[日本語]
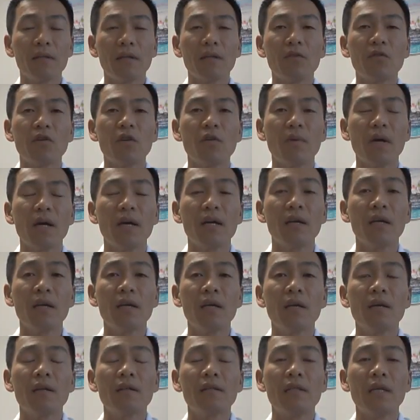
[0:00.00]
例えば
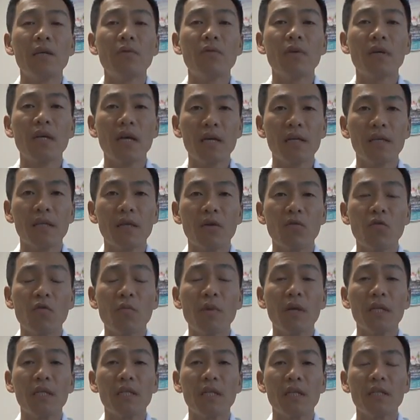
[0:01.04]
電話会議でお
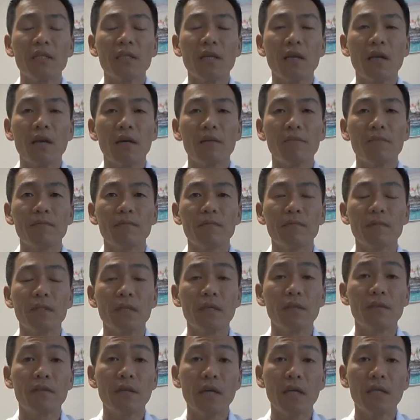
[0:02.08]
困りでしたら
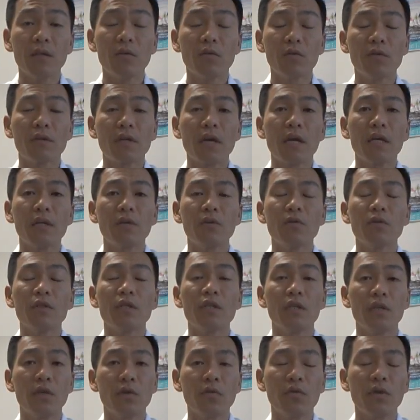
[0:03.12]
実際にお使いの
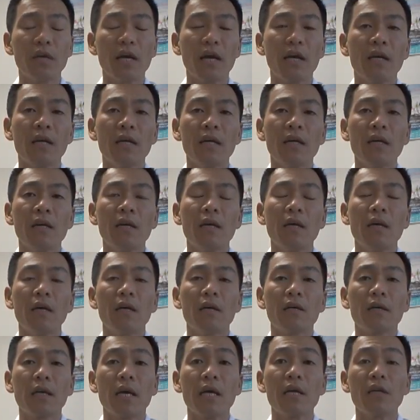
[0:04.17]
資料や
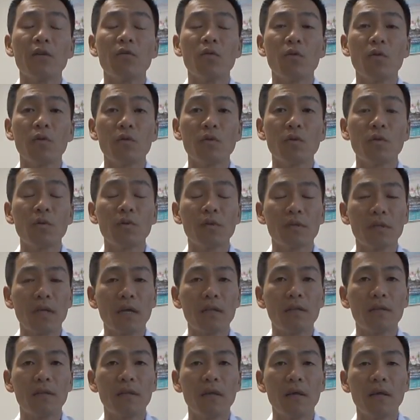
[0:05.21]
会議の録音を
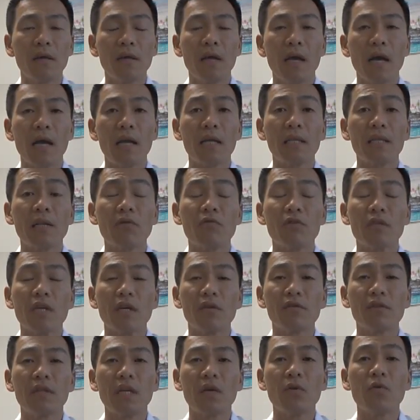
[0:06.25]
使ってあなたの
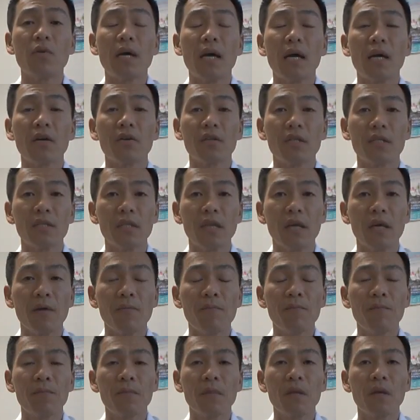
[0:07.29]
弱点を把握して
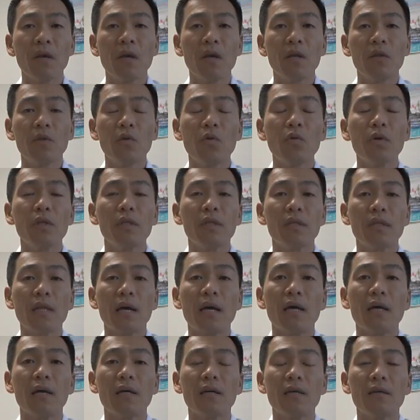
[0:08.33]
どういっ
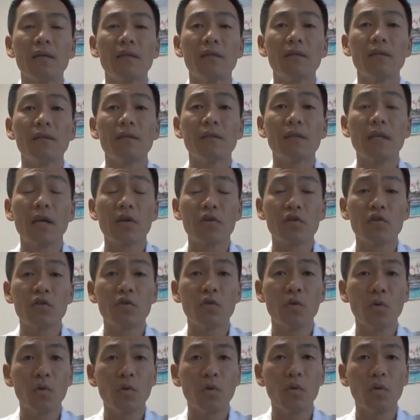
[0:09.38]
た学
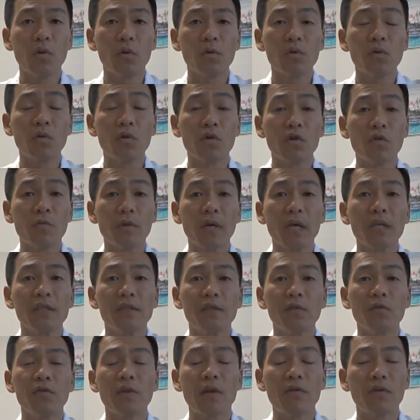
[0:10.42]
習方法取り組みが
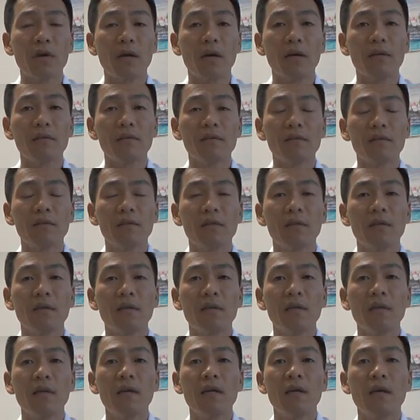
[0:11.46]
必要なのか
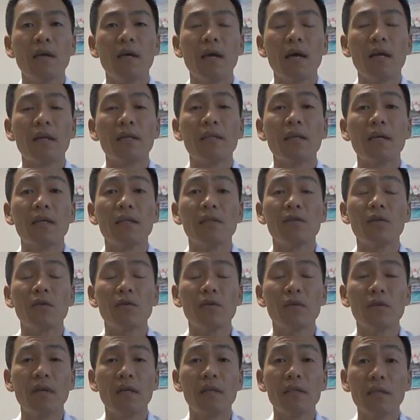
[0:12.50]
あなたにそ
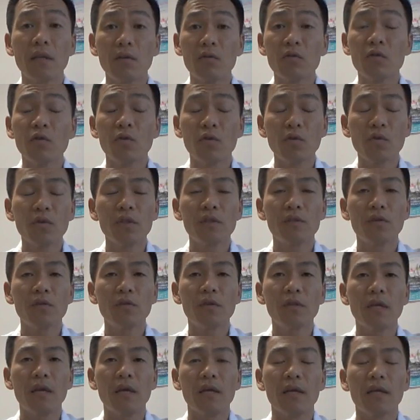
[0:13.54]
あなたの状況に沿っ
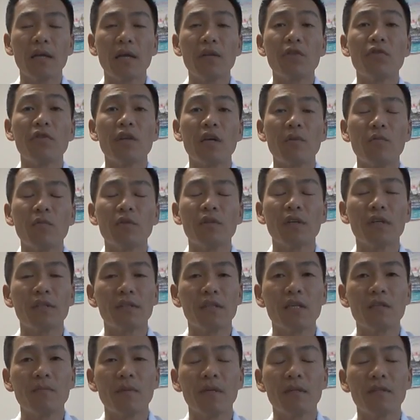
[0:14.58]
てカリキュラムを作
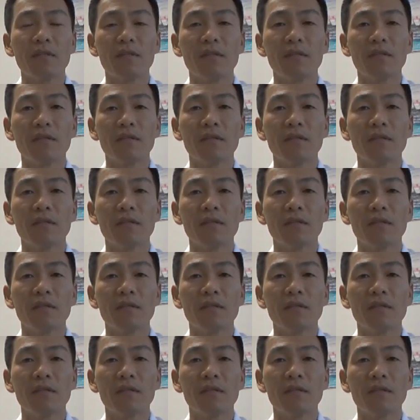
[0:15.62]
成します